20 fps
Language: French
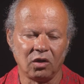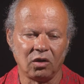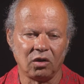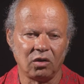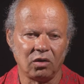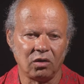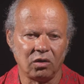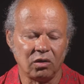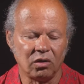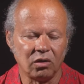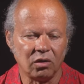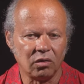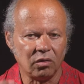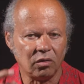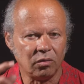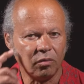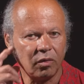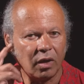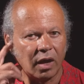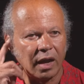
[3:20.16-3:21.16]

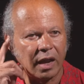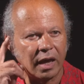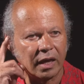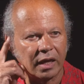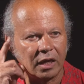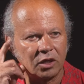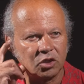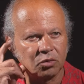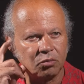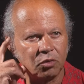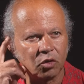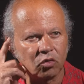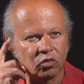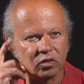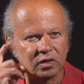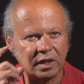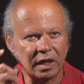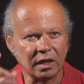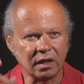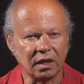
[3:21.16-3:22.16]
à laquelle je me
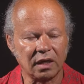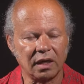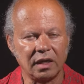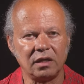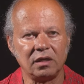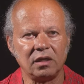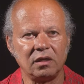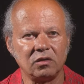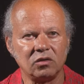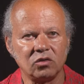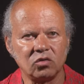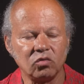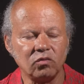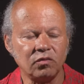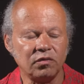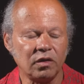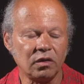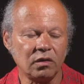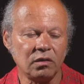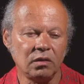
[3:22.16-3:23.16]
consacrais
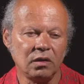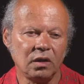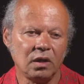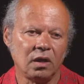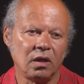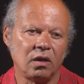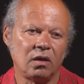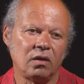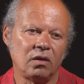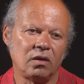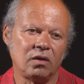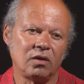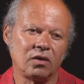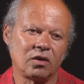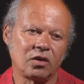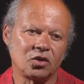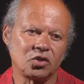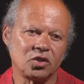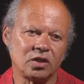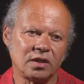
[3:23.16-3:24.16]
souvent euh,
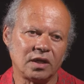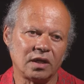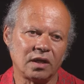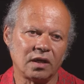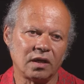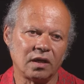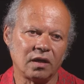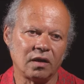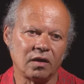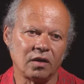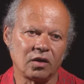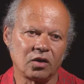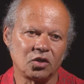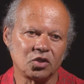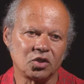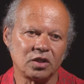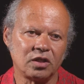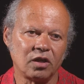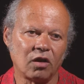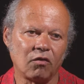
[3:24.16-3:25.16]
quand
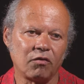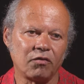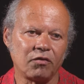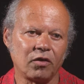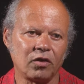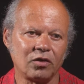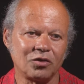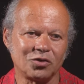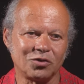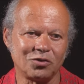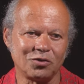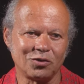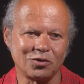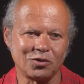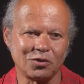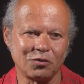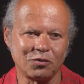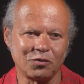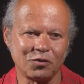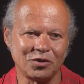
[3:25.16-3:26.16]
j'étais enfant, je,
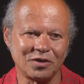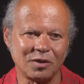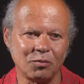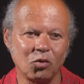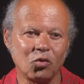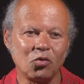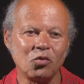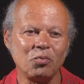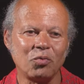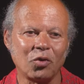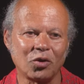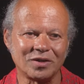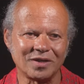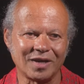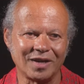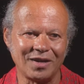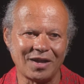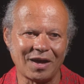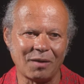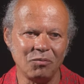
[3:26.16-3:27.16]
faisais beaucoup de
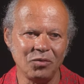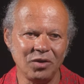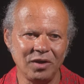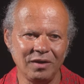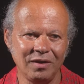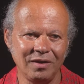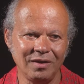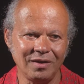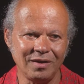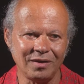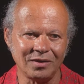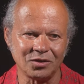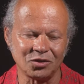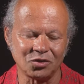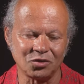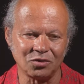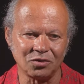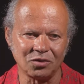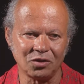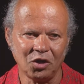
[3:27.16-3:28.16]
portraits d'amis et
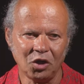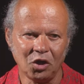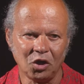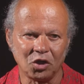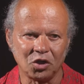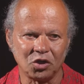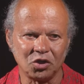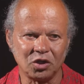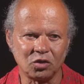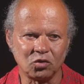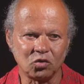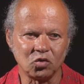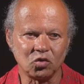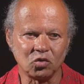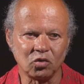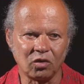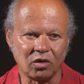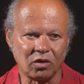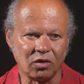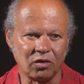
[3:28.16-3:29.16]
j'ai
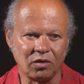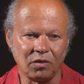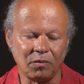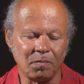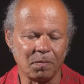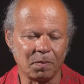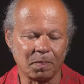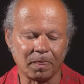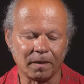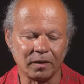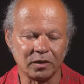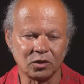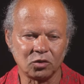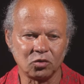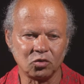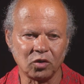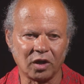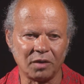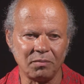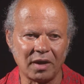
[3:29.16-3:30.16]
toujours, euh,
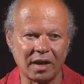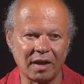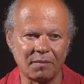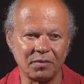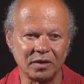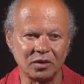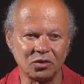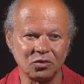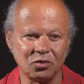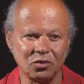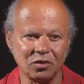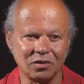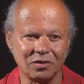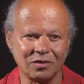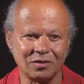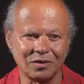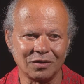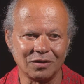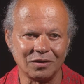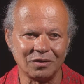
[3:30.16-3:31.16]
toujours aimé la peinture.
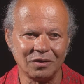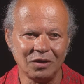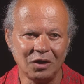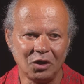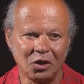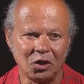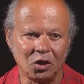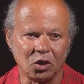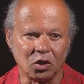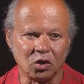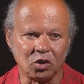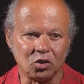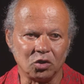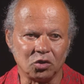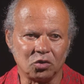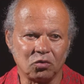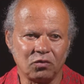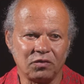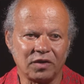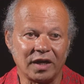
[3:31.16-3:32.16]
Donc, euh,
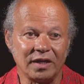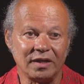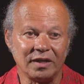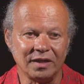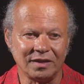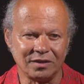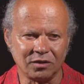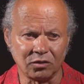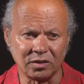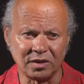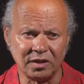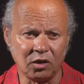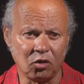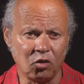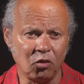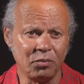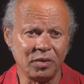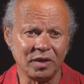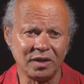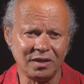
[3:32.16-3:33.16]
j'ouvrais des
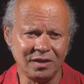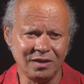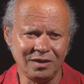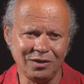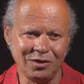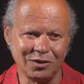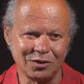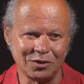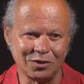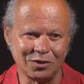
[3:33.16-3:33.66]
encyclopédies,